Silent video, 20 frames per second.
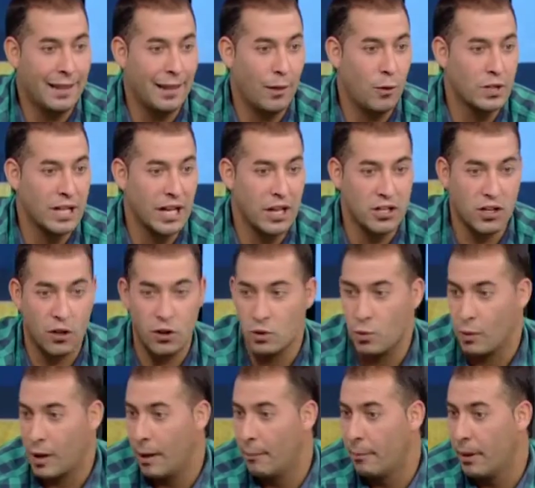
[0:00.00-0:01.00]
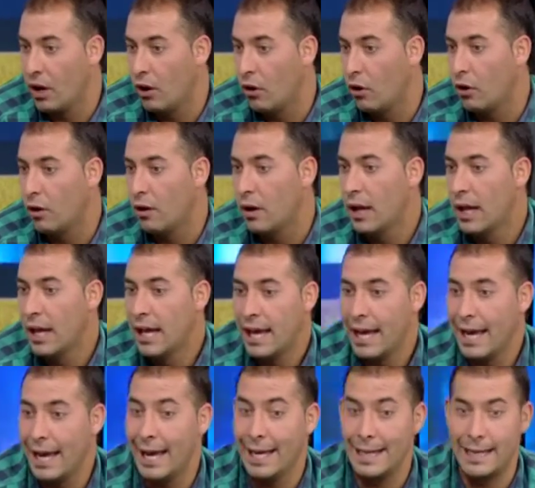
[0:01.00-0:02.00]
hace dos años quedó subcampeón,
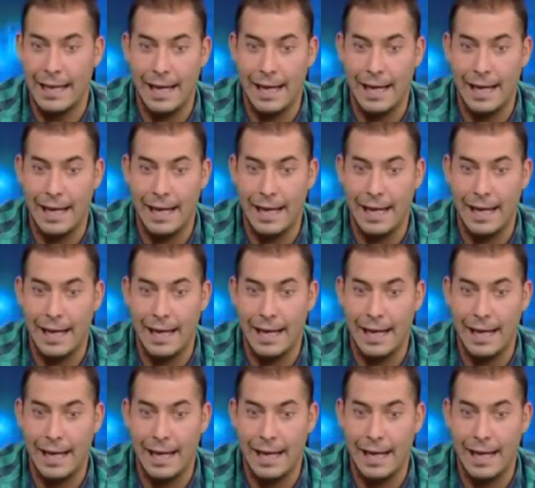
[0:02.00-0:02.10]
eh,